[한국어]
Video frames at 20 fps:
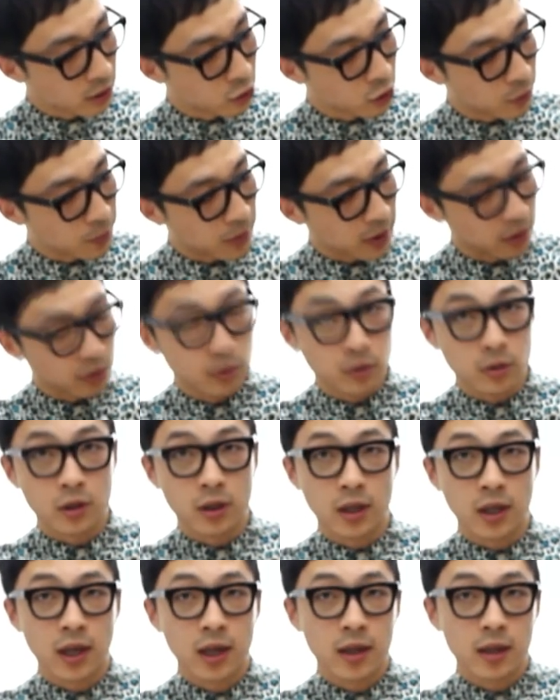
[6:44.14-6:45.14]
G패드로
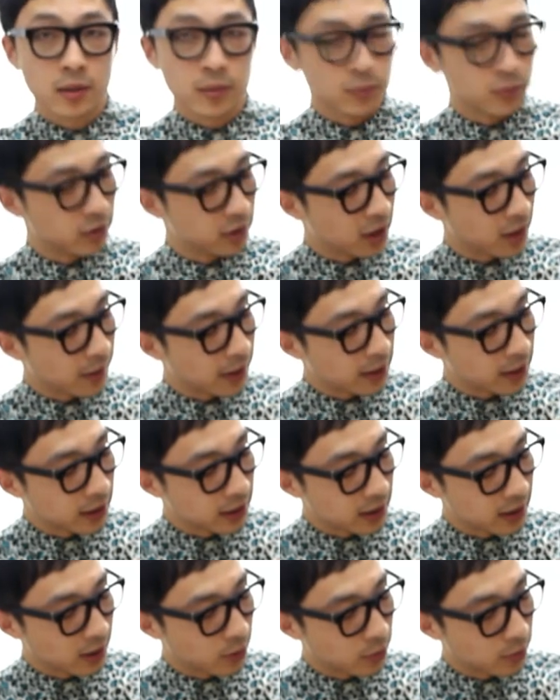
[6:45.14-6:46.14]
이렇게 문자
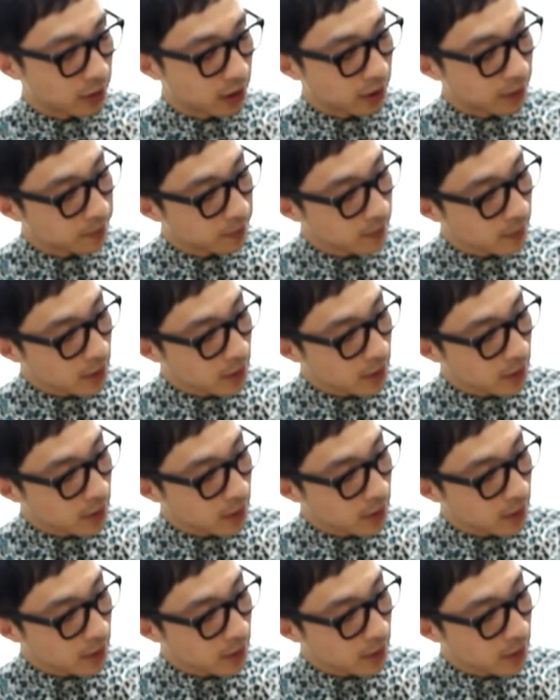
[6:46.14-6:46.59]
메시지가 옵니다.